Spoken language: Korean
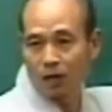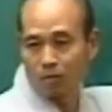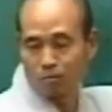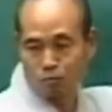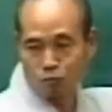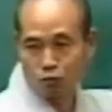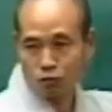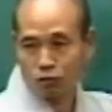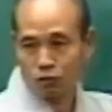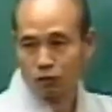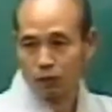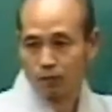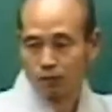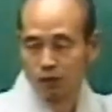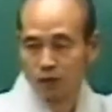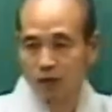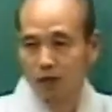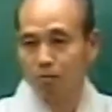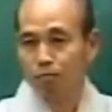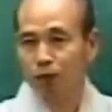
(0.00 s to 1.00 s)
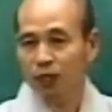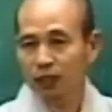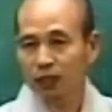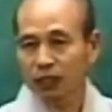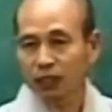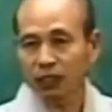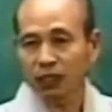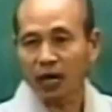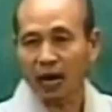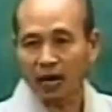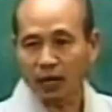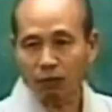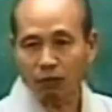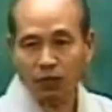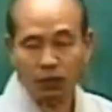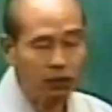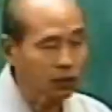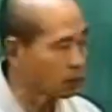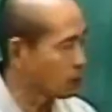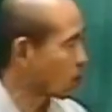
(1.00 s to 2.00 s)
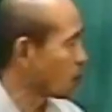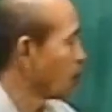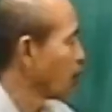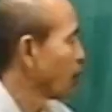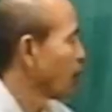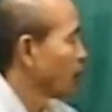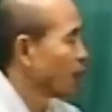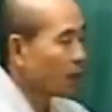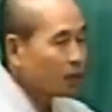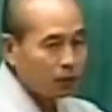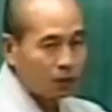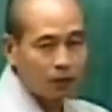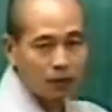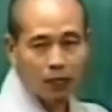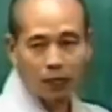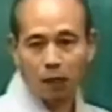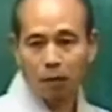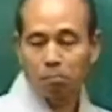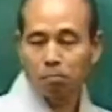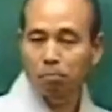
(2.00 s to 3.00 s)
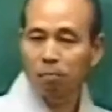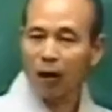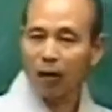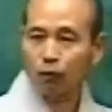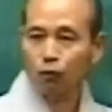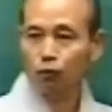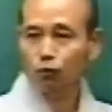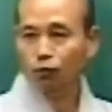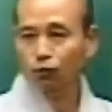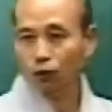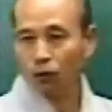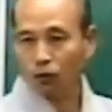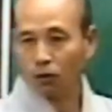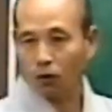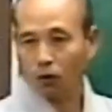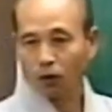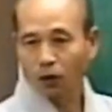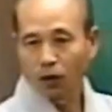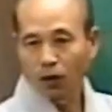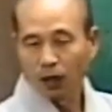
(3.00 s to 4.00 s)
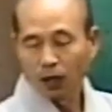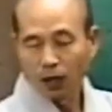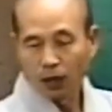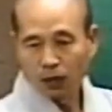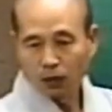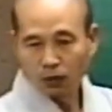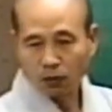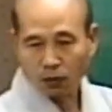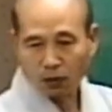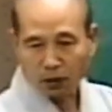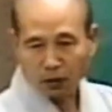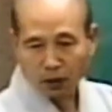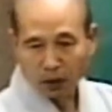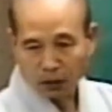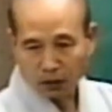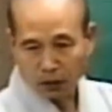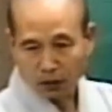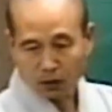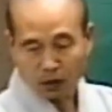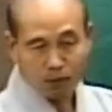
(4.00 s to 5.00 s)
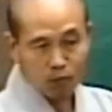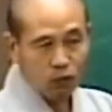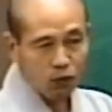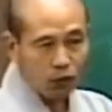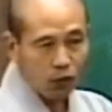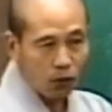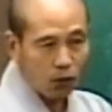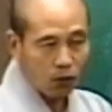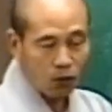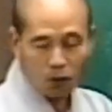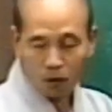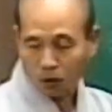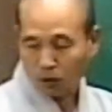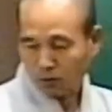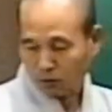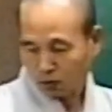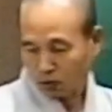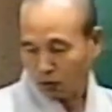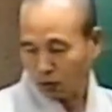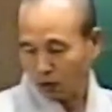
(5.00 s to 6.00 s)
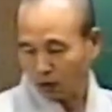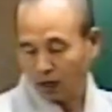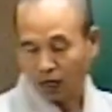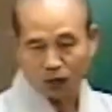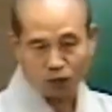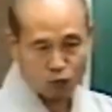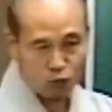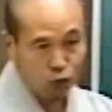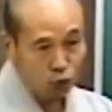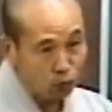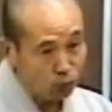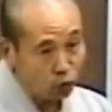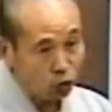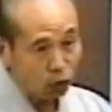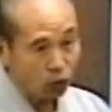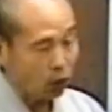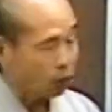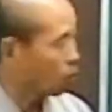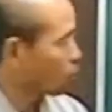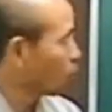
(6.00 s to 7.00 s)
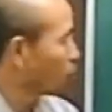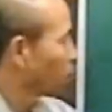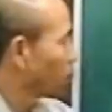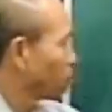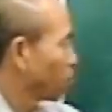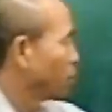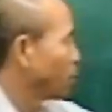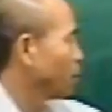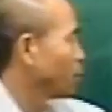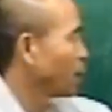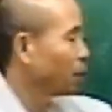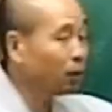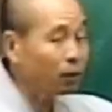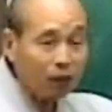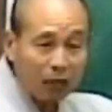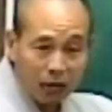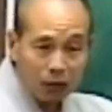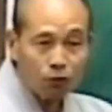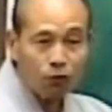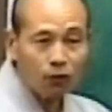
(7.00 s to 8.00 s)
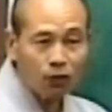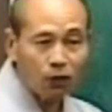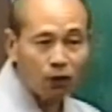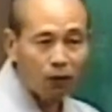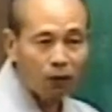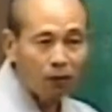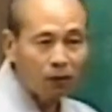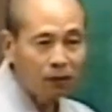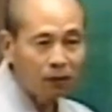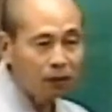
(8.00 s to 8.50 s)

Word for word: 물의 습성은 변치 않으면서도 그게 파도도 되고 또는 얼음도 되고 온갖 구름도 되고 별거 다 되죠.